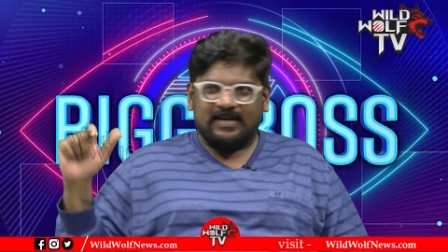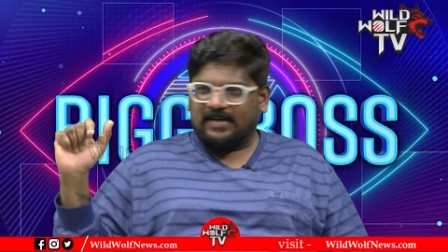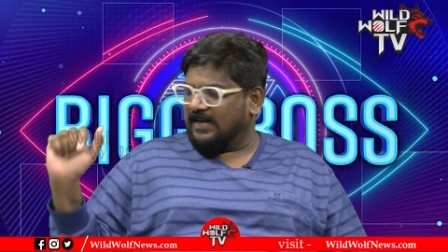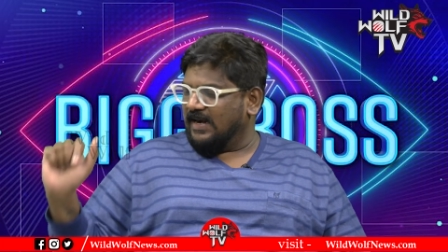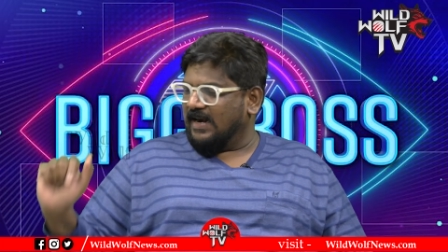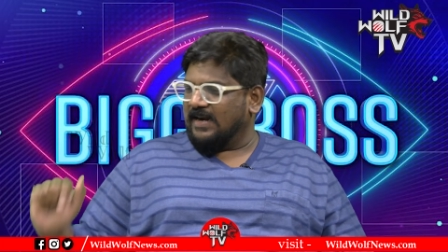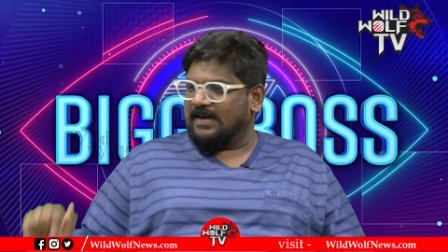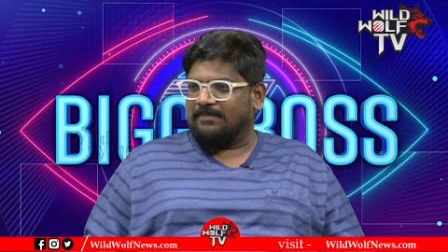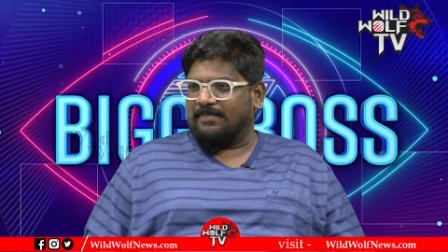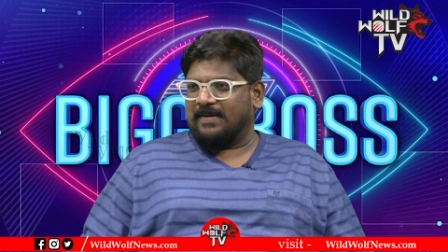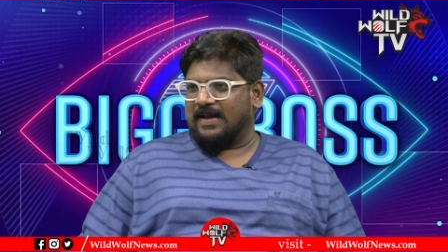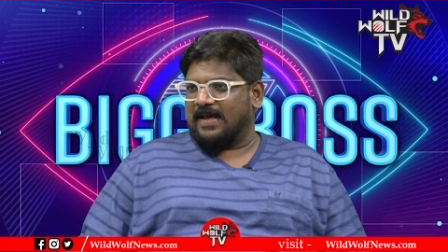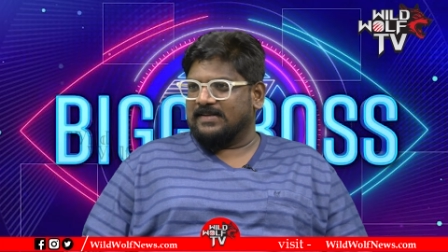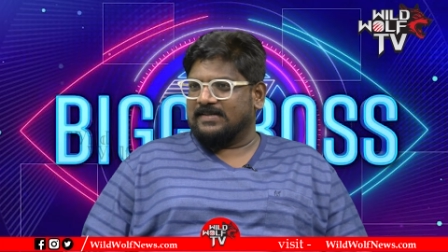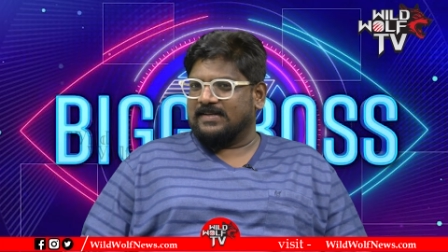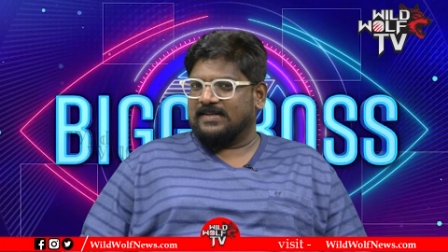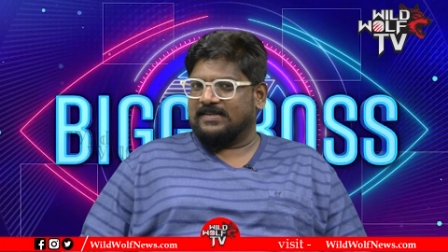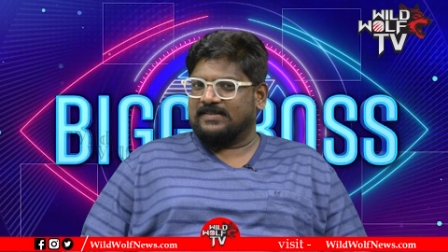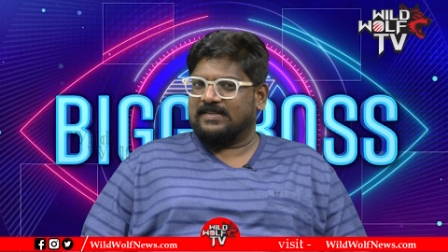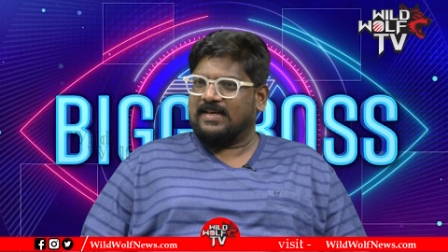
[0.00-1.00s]
ఇట్లాంటి
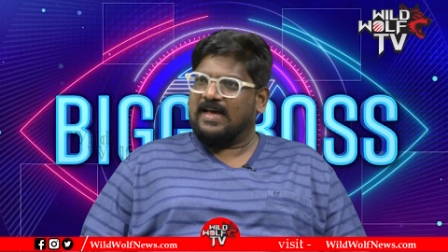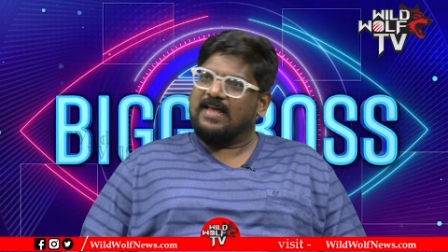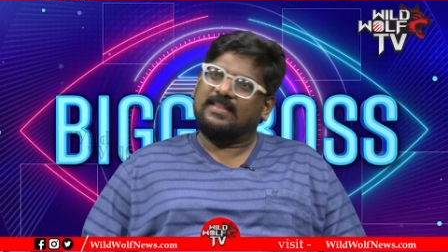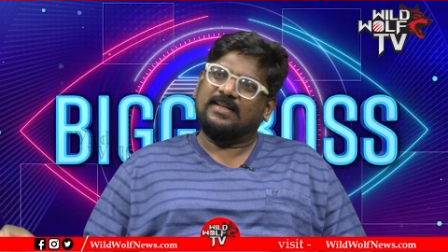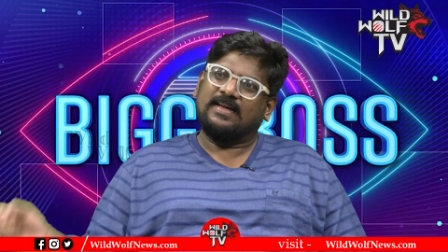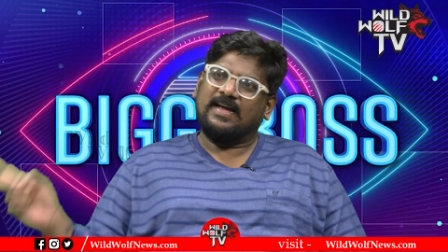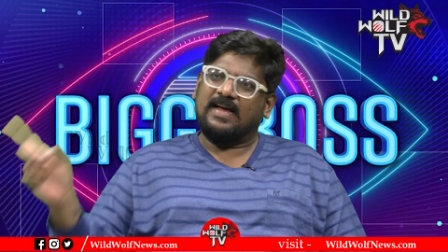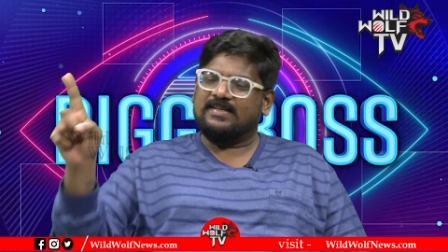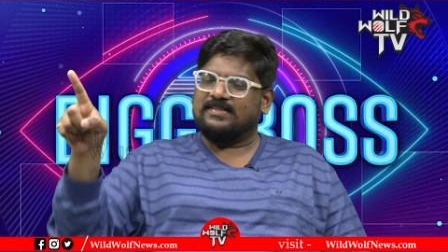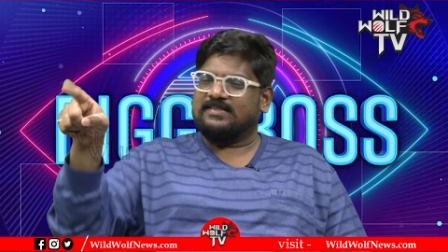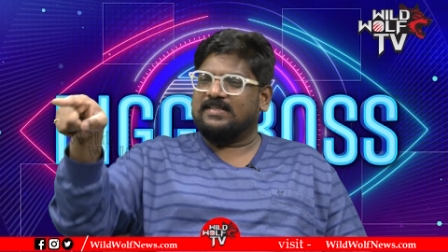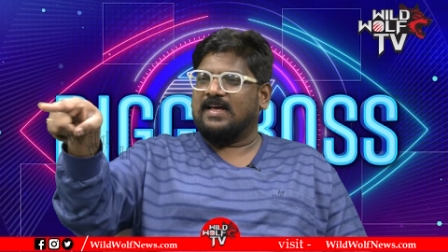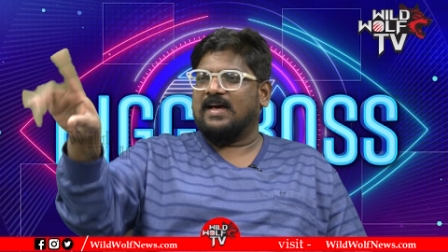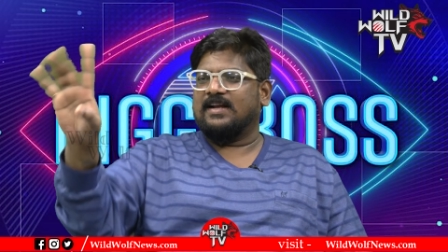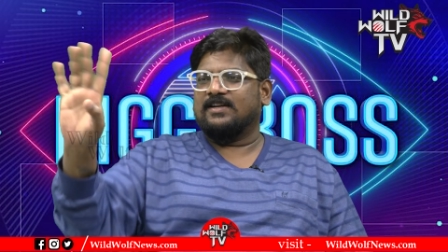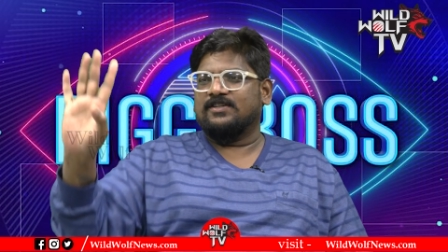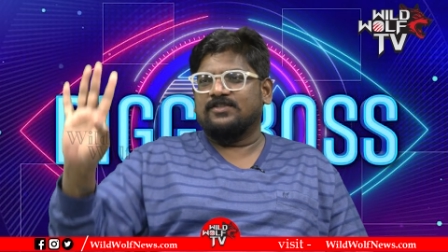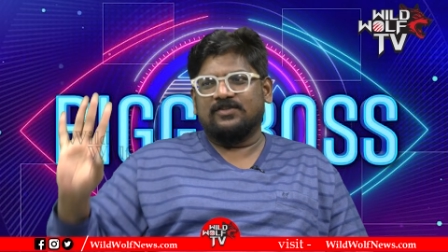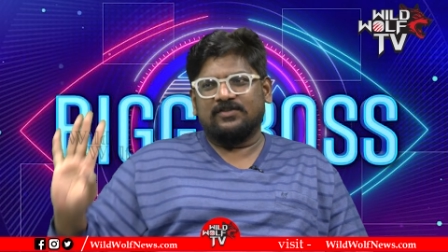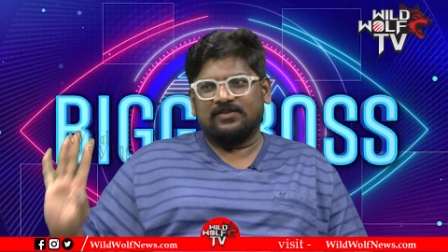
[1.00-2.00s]
ప్లాన్ చేస్తే అది కాస్త
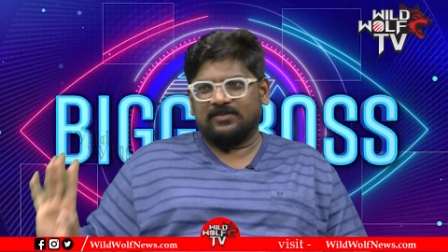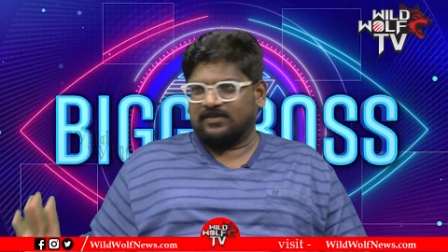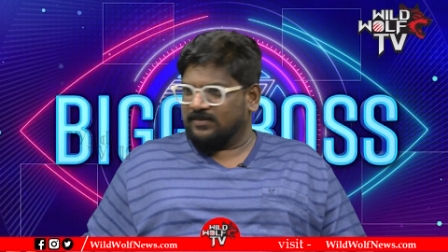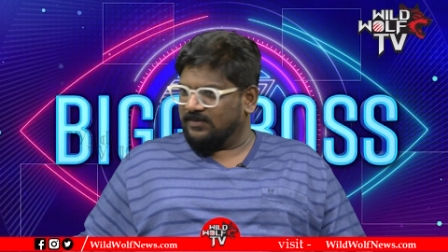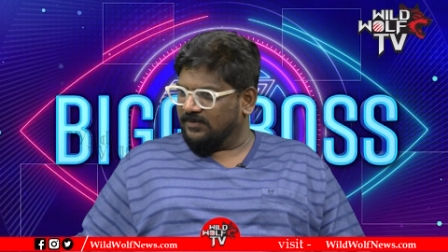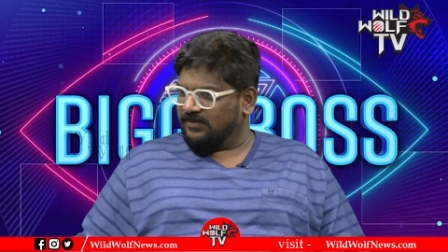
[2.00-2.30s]
అర్జున్